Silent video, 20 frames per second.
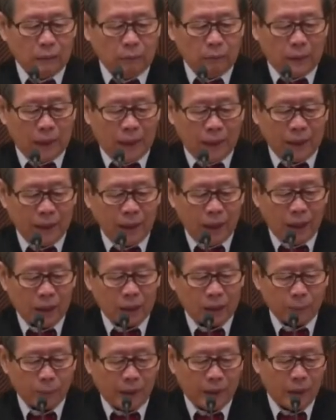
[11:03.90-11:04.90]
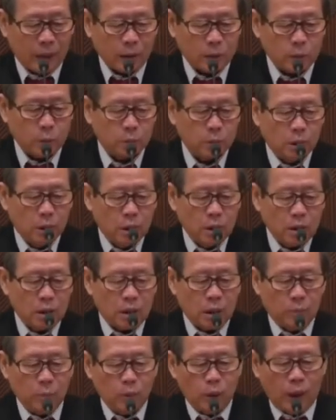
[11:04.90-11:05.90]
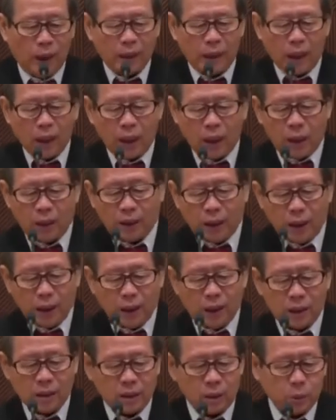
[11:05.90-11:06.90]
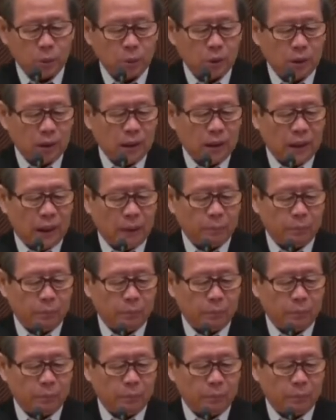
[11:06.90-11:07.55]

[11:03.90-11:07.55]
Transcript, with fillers: "Marilah kepadaku semua yang letih lesu dan